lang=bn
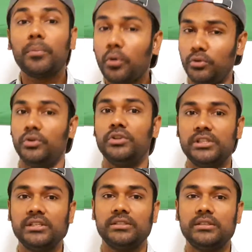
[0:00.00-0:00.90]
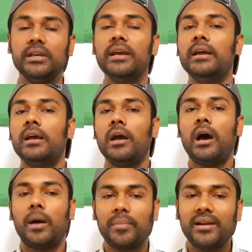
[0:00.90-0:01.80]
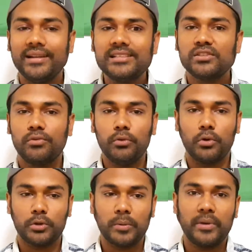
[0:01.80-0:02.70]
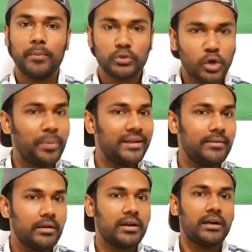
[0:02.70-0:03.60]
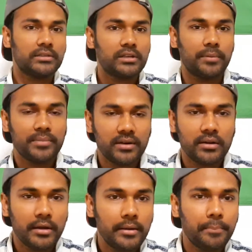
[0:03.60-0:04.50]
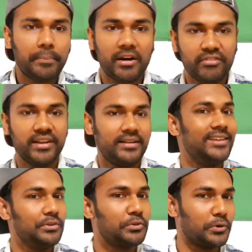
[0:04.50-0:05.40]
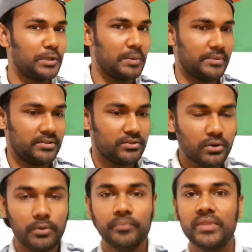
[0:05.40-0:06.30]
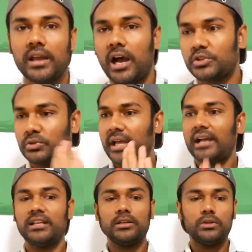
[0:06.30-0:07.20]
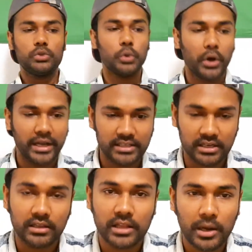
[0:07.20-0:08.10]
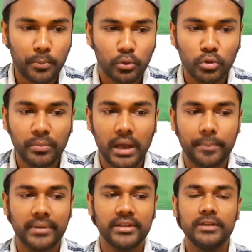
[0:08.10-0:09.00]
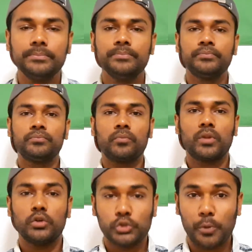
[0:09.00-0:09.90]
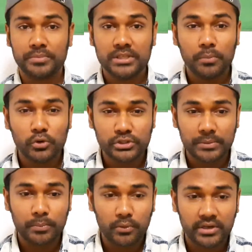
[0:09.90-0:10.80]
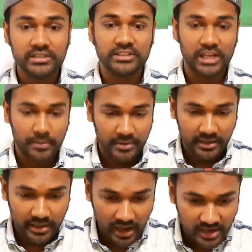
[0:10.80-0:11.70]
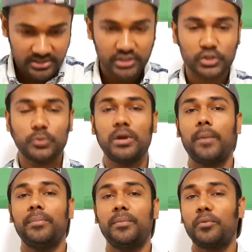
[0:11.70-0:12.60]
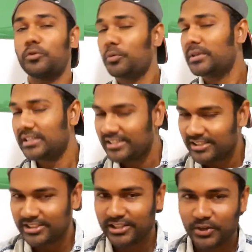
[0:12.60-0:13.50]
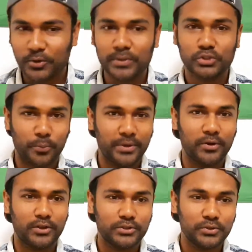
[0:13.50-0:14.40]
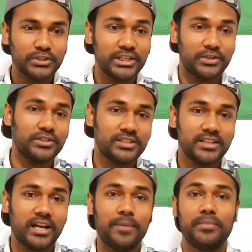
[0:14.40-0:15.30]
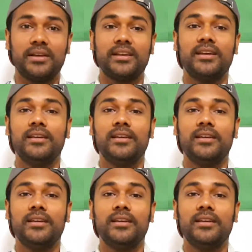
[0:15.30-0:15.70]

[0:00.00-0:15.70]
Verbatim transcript: প্রয়োজনীয় জিনিস দিয়ে আপনার লিস্ট ফুল করতে পারবেন এবং শপিং কার্টটা আপনার পারফেক্টলি ইউজ করতে পারবেন সো আসুন দেখা যাক শুরু হয়ে যাক তাহলে প্রথমে আপনাদের সবচেয়ে মোস্ট ইম্পর্টেন্ট জার্মানি আসার সময় আপনি প্রথমে যে জিনিস চিন্তা করবেন শপিং করার জন্য সেটা হচ্ছে আপনাকে